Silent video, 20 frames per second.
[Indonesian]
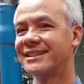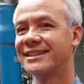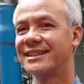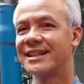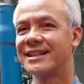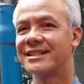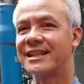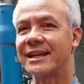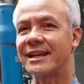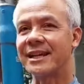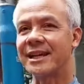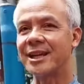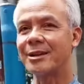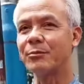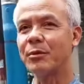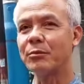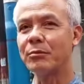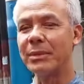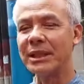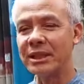Saya kira itu
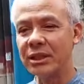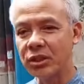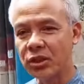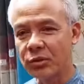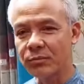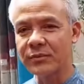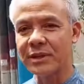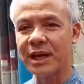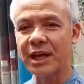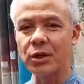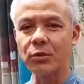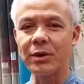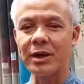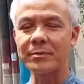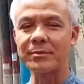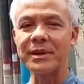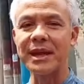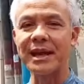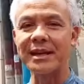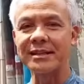momentum yang luar
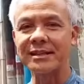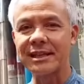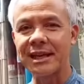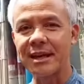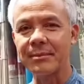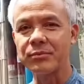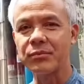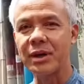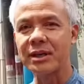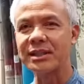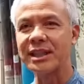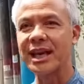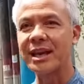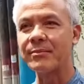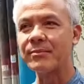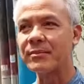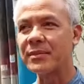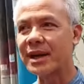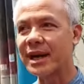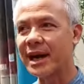biasa buat
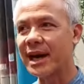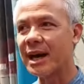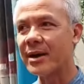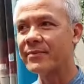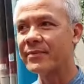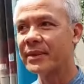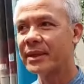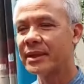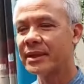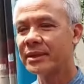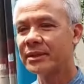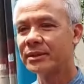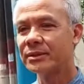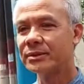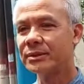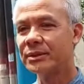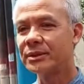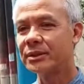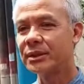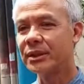MK
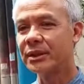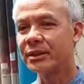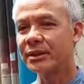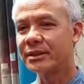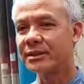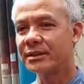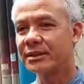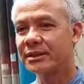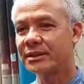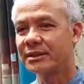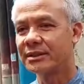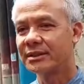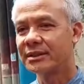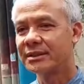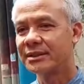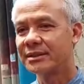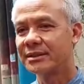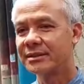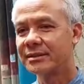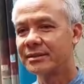untuk
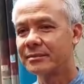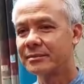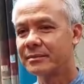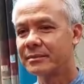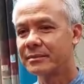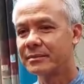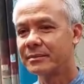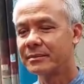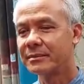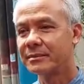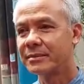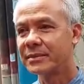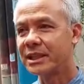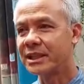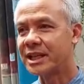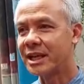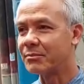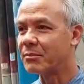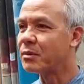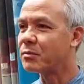
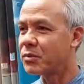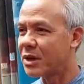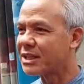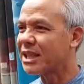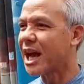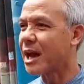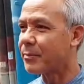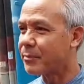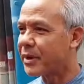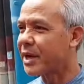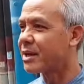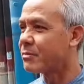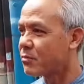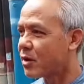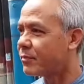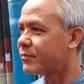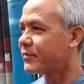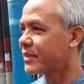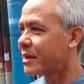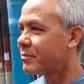tidak membuat April
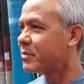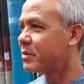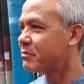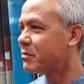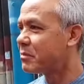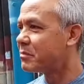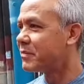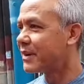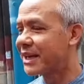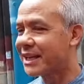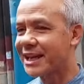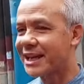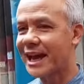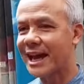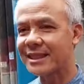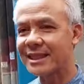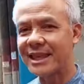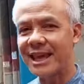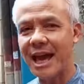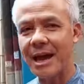Mop, tapi
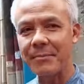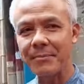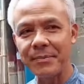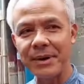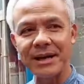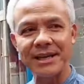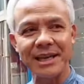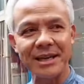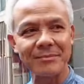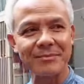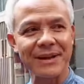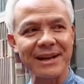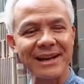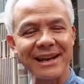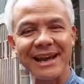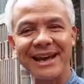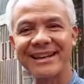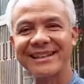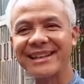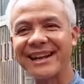memperingati apa yang
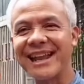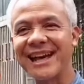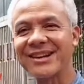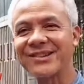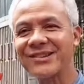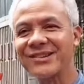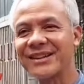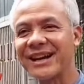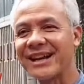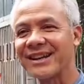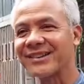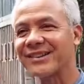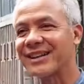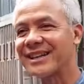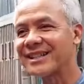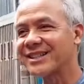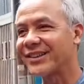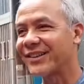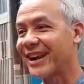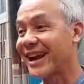pernah dilakukan
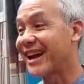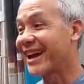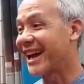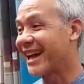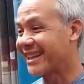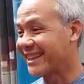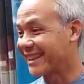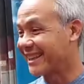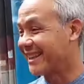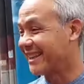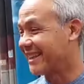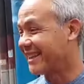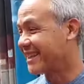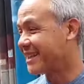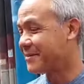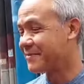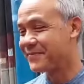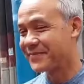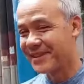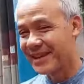oleh seorang Kartini.
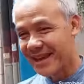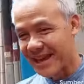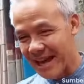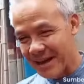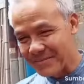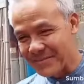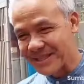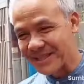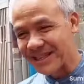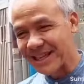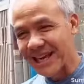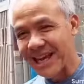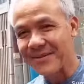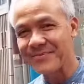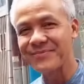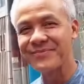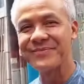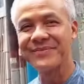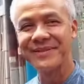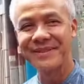Habis
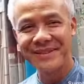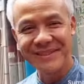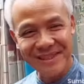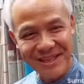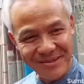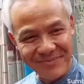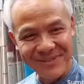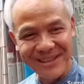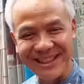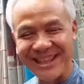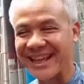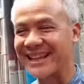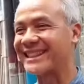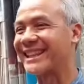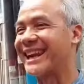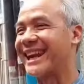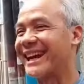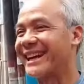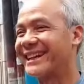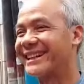gelap, terbitlah terang.